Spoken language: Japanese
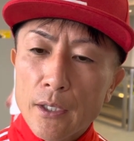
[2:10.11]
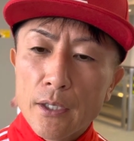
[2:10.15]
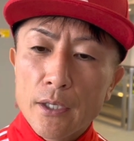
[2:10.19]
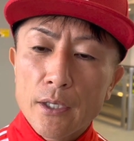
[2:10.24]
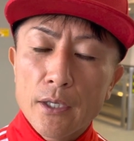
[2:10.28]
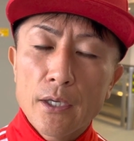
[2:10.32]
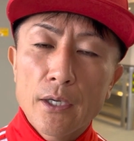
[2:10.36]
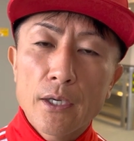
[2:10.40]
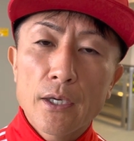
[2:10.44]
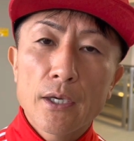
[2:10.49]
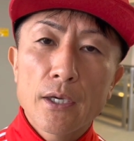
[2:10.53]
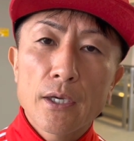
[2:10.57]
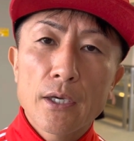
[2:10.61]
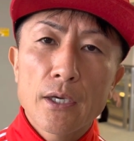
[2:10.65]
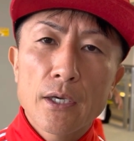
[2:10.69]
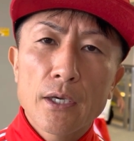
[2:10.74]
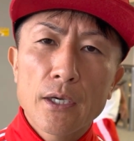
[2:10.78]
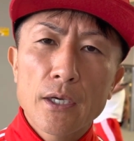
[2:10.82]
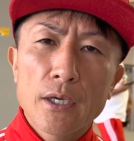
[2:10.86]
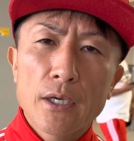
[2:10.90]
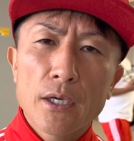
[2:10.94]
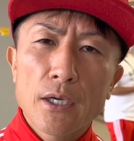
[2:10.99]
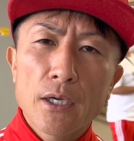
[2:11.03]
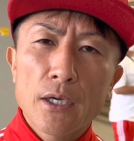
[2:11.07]

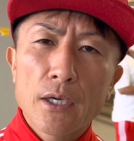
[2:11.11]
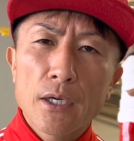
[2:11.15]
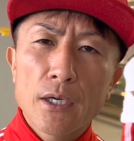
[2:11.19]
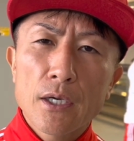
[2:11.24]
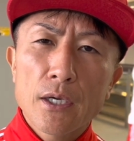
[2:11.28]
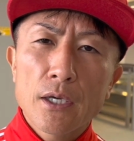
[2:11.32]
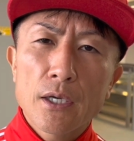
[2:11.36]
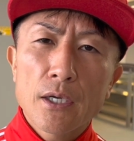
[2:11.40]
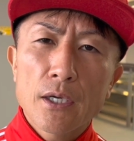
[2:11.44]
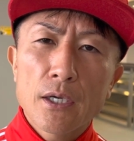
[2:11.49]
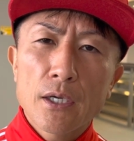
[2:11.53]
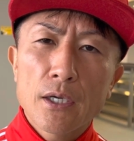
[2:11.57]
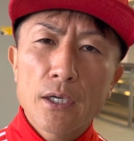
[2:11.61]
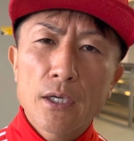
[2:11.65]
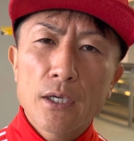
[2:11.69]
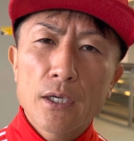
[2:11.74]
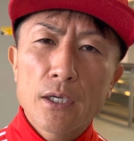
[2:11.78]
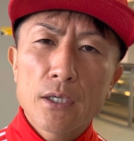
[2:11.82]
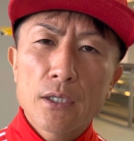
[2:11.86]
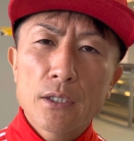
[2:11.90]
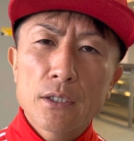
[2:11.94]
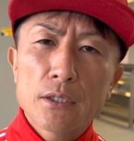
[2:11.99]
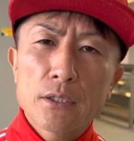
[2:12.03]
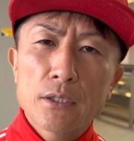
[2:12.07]

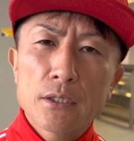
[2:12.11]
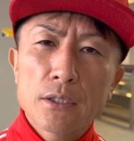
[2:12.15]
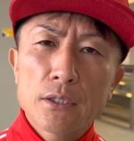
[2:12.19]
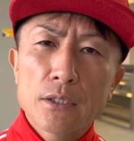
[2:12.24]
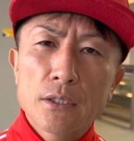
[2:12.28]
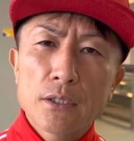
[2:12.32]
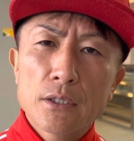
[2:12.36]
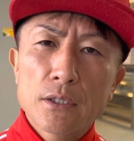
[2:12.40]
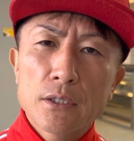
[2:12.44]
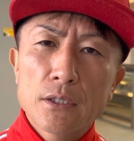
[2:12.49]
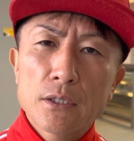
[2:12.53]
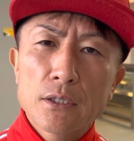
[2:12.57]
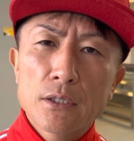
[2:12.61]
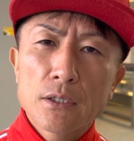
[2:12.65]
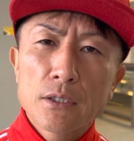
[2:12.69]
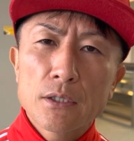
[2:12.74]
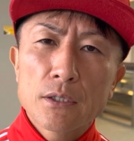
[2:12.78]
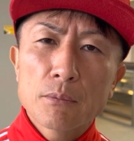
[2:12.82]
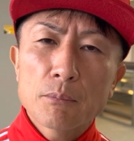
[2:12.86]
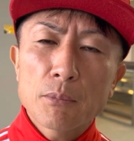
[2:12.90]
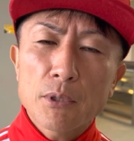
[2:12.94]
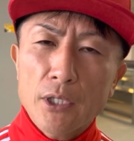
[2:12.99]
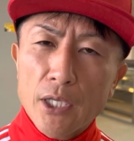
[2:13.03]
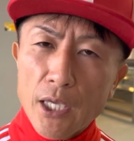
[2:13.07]

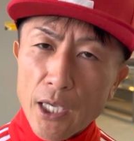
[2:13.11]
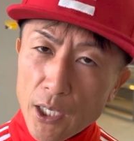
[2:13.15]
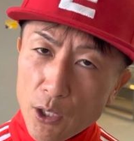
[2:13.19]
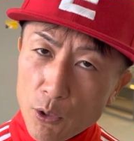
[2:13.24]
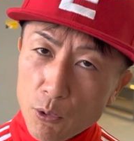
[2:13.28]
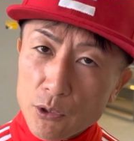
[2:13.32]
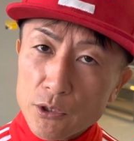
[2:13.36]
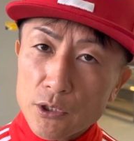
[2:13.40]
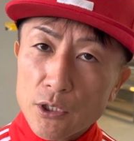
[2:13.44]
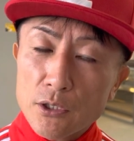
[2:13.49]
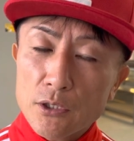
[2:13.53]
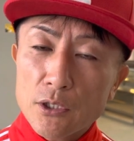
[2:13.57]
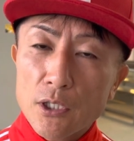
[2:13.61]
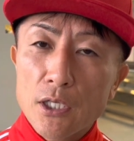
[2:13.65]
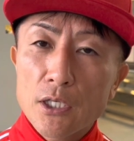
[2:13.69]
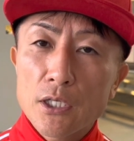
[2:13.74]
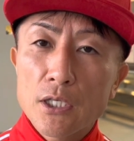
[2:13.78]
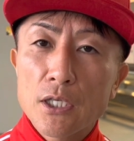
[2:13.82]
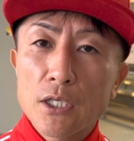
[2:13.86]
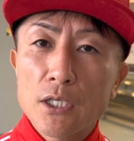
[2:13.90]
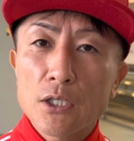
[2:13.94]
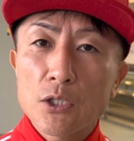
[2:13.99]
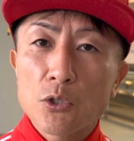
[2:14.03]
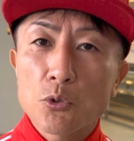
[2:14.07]
えー、まあ、KO は絶対
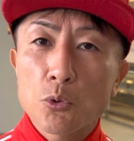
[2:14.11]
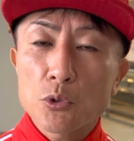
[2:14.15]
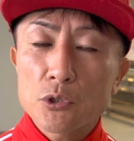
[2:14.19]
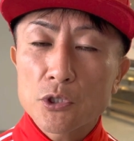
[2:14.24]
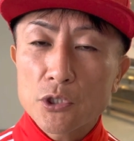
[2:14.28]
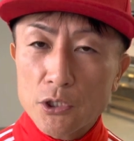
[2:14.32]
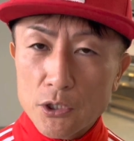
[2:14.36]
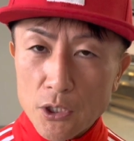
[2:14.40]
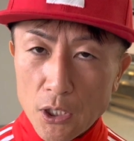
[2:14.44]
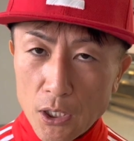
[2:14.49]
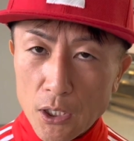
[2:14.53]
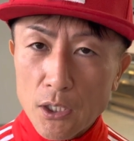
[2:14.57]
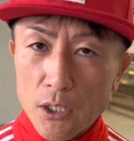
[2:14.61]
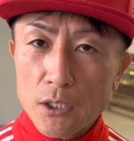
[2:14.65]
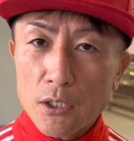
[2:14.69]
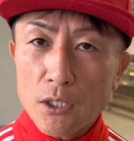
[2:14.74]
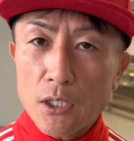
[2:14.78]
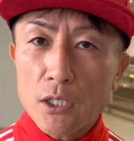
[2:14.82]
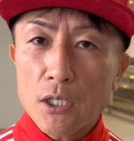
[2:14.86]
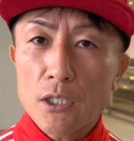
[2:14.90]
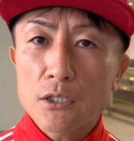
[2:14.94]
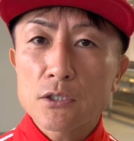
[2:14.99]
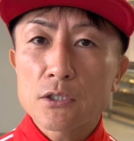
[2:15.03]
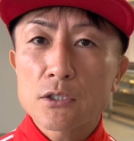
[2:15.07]
にどっちか
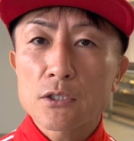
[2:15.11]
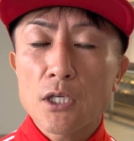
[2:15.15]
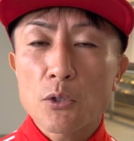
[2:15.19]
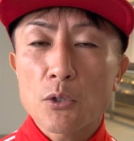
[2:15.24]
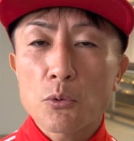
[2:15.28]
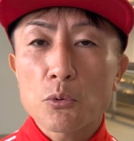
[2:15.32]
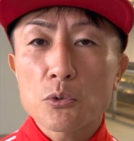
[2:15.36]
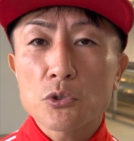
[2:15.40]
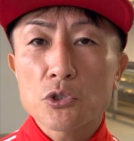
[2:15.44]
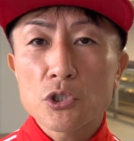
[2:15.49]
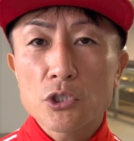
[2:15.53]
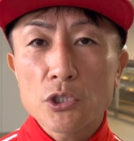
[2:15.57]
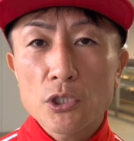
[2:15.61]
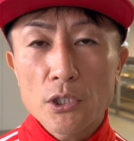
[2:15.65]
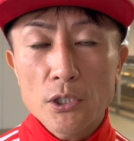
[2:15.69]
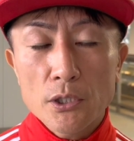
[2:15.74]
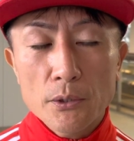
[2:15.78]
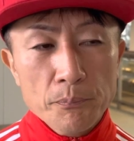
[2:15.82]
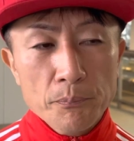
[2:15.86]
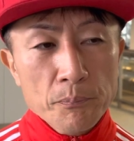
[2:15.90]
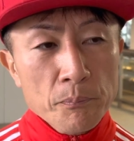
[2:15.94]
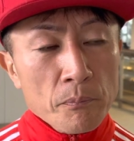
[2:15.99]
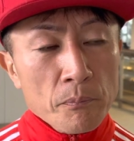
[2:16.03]
勝つだろうし、